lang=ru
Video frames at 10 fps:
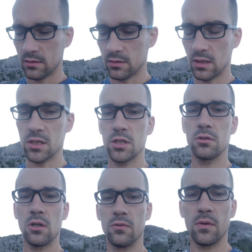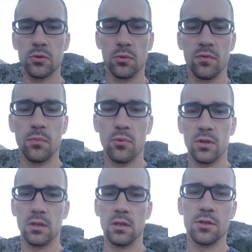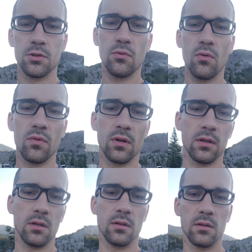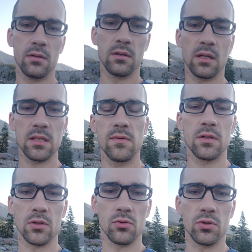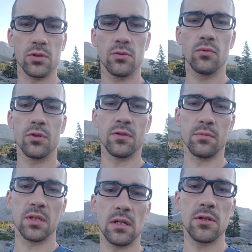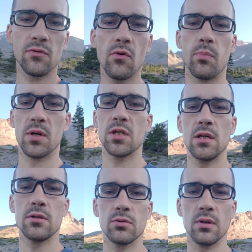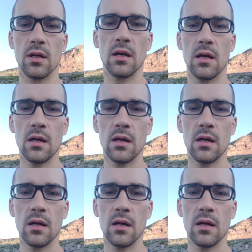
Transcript: Я желаю вам, чтобы вы поняли, для чего вы на свете существуете, вообще для чего вы пришли сюда.